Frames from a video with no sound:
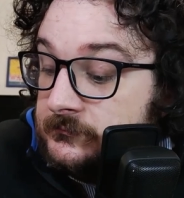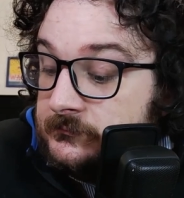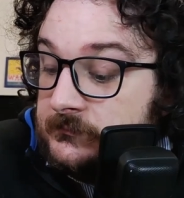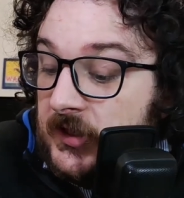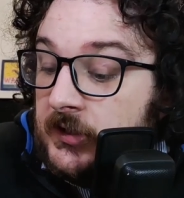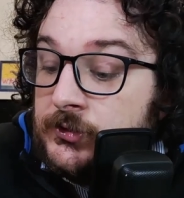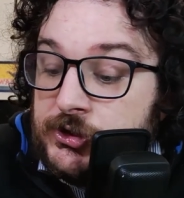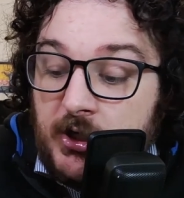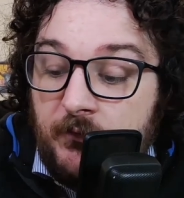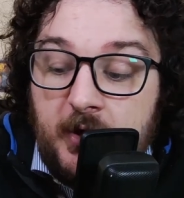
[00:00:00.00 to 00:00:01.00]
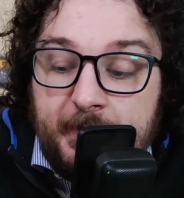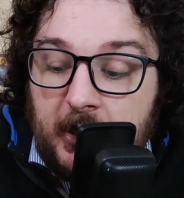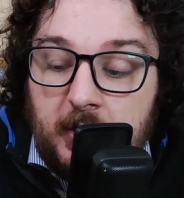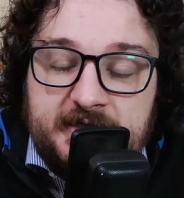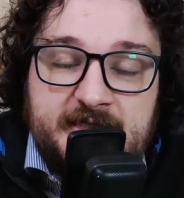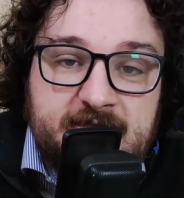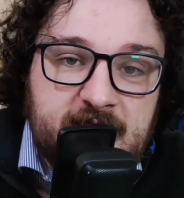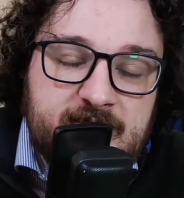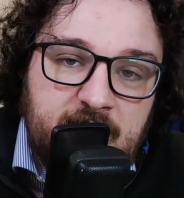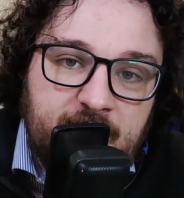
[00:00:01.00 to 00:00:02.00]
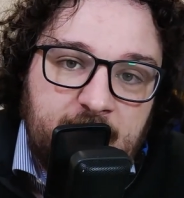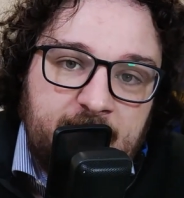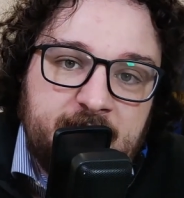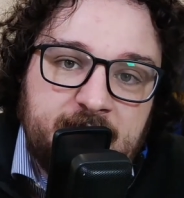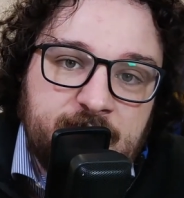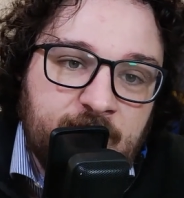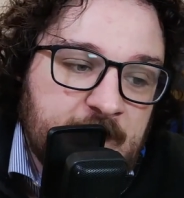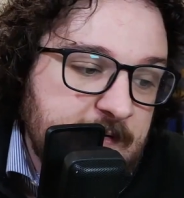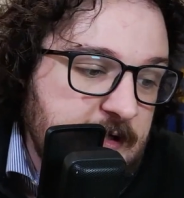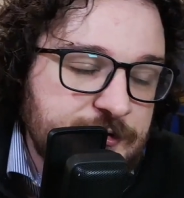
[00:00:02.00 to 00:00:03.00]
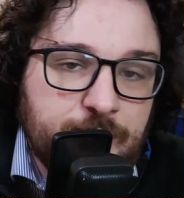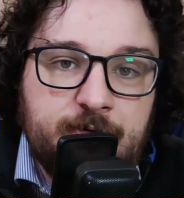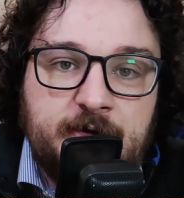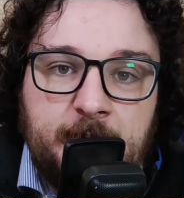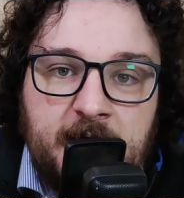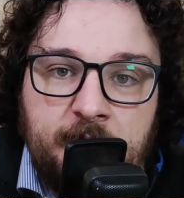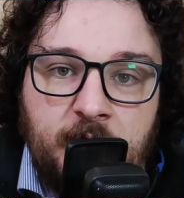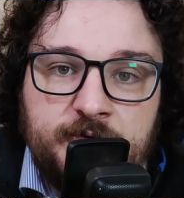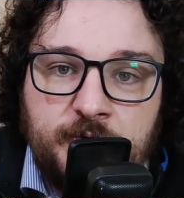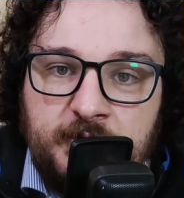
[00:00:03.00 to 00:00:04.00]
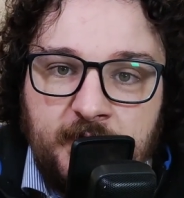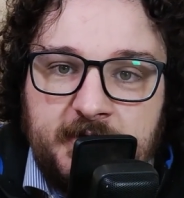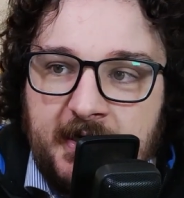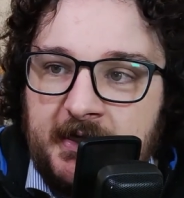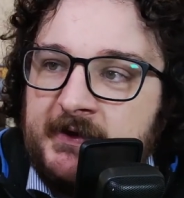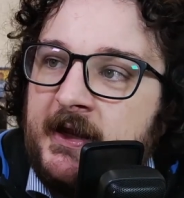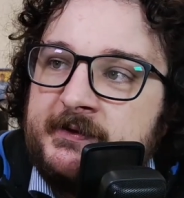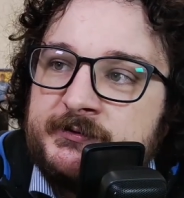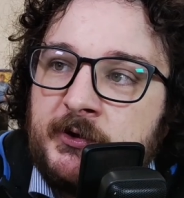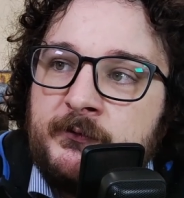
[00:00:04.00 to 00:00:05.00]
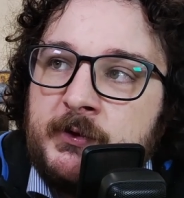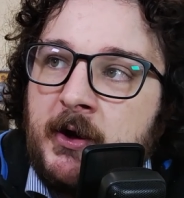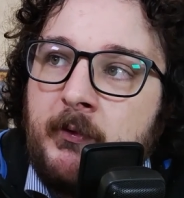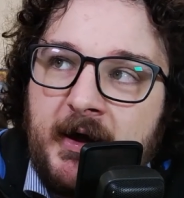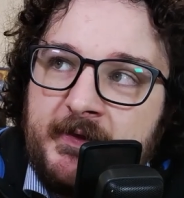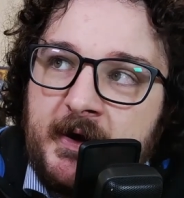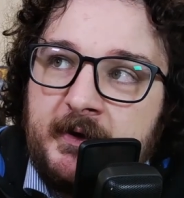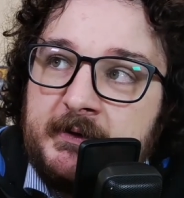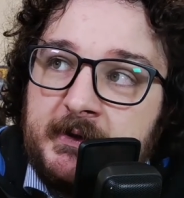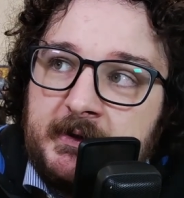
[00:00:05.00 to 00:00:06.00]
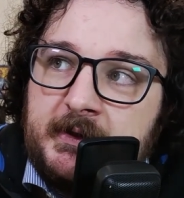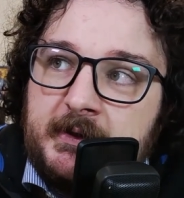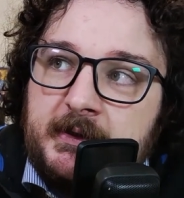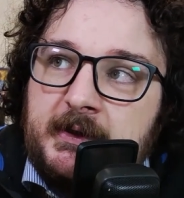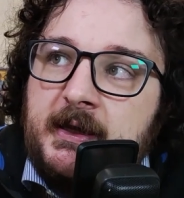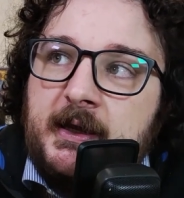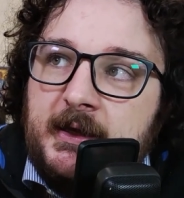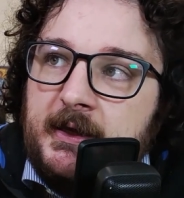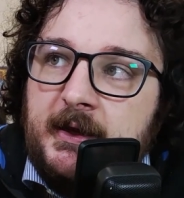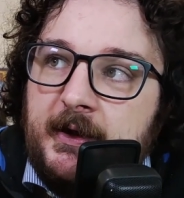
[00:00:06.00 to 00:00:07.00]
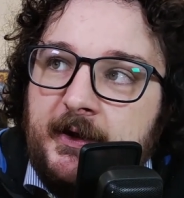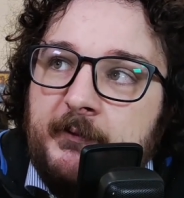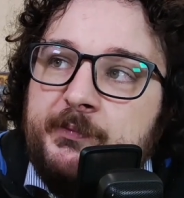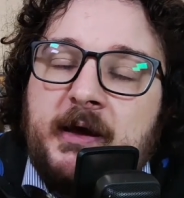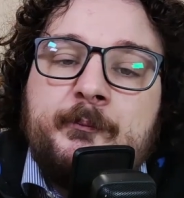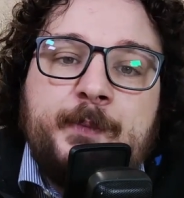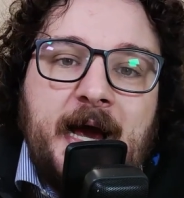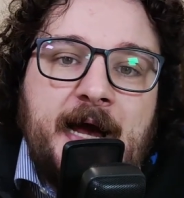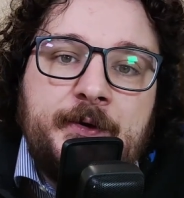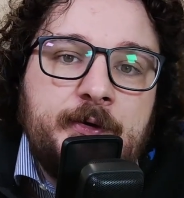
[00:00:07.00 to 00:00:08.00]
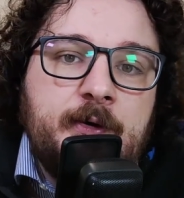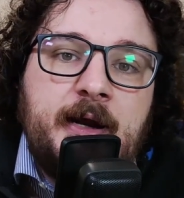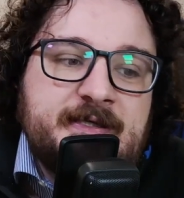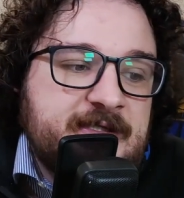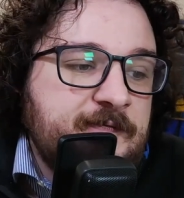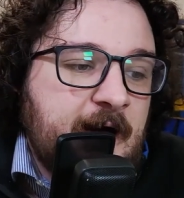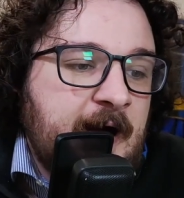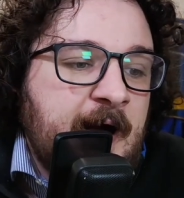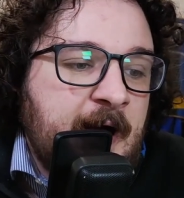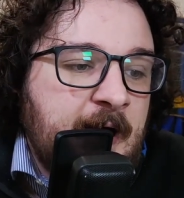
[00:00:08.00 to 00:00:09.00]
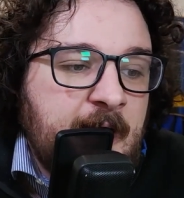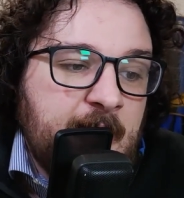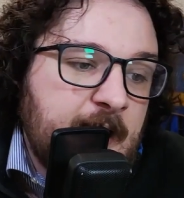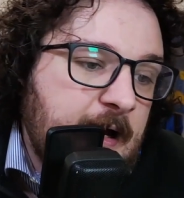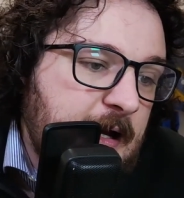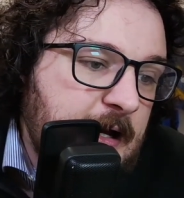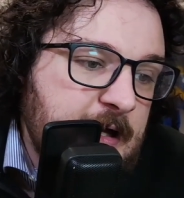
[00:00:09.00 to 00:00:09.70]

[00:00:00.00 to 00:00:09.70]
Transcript: io non so voi, però la sensazione è veramente di trovarmi nel giorno della marmotta. Ogni volta che l'Atalanta trovo una quadra, eh, pian piano la si va a